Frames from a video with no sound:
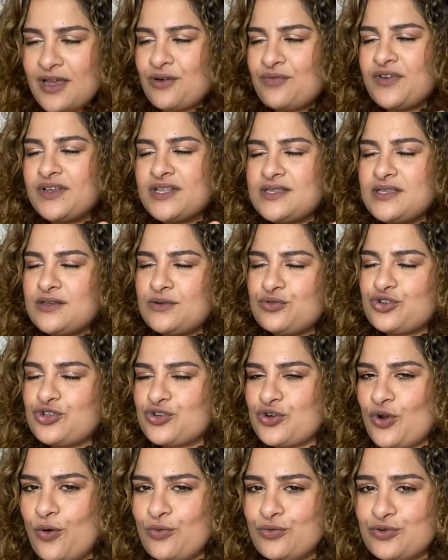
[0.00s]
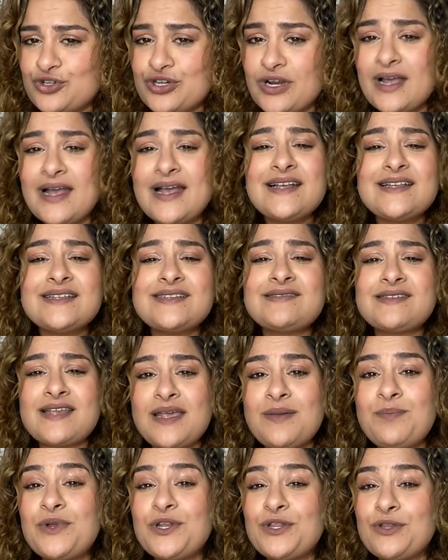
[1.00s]
eram verdadeiros shows,
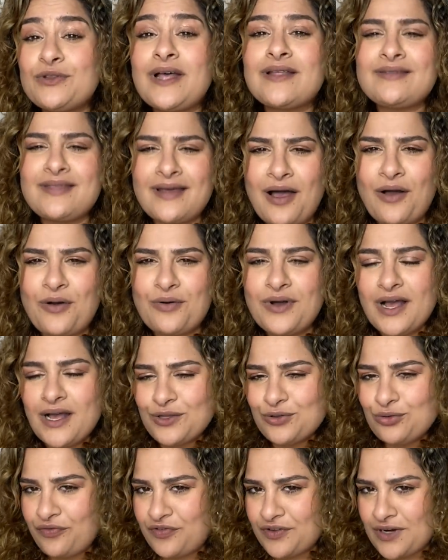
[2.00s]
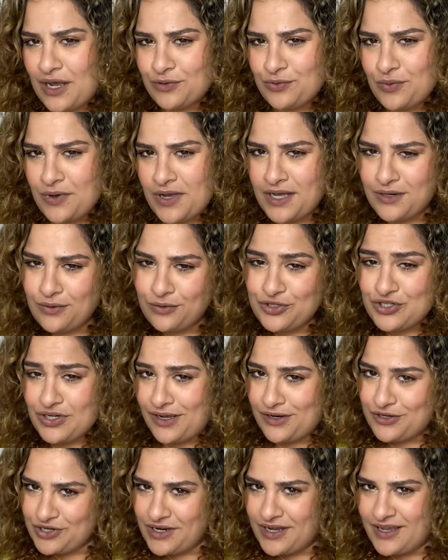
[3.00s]
sempre no Natal, no final do ano, de
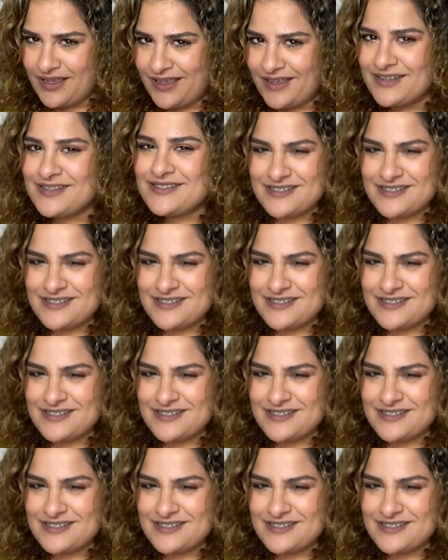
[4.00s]
lingerie,